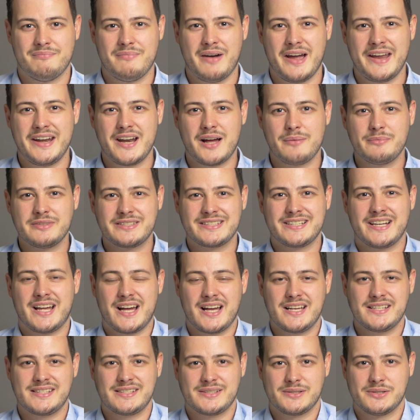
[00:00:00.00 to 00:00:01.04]
Mein Name ist
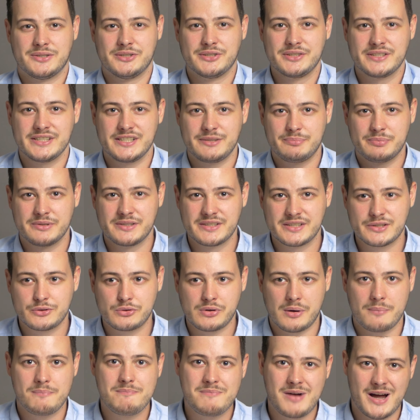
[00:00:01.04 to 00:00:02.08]
Lars und ich bin
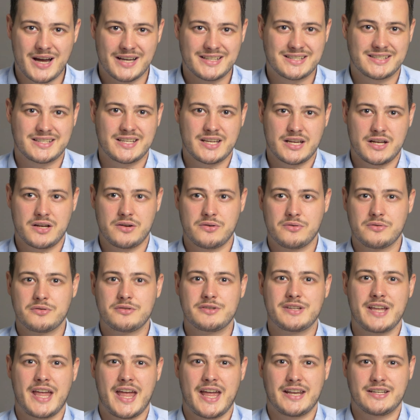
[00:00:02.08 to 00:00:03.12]
Scrum Master
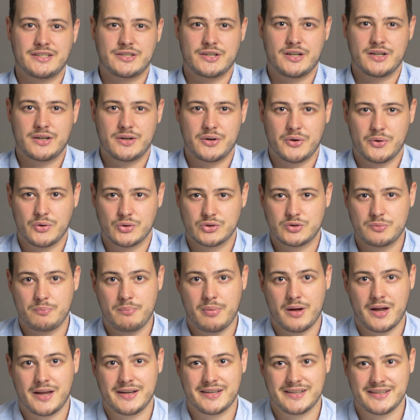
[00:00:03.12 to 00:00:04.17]
und Agile Coach
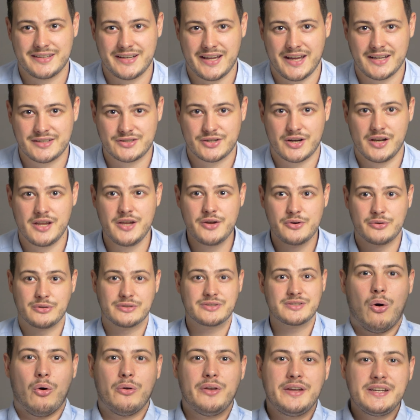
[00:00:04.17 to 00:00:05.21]
bei den Agile
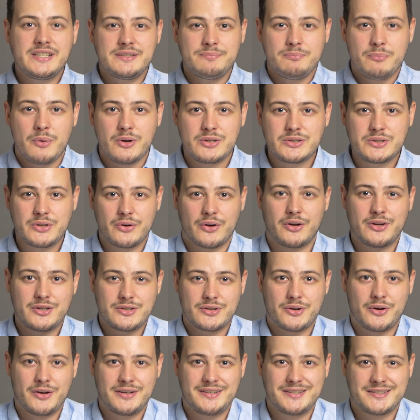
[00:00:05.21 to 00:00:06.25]
Heroes. Und ich möchte
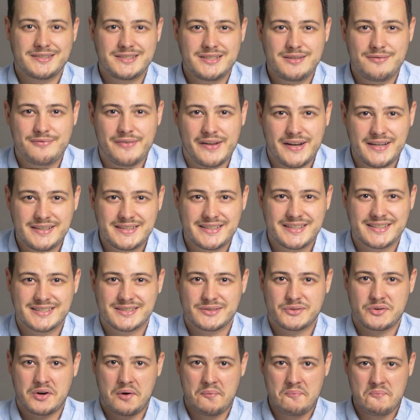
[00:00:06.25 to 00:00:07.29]
euch heute in die Welt der
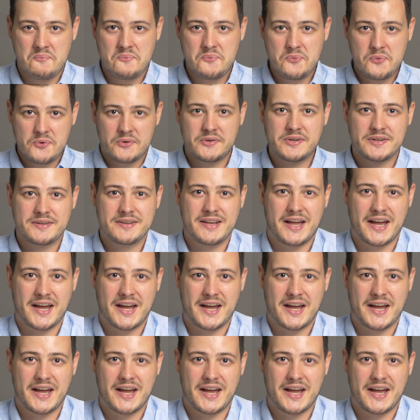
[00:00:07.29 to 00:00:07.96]
Scrum-Mythen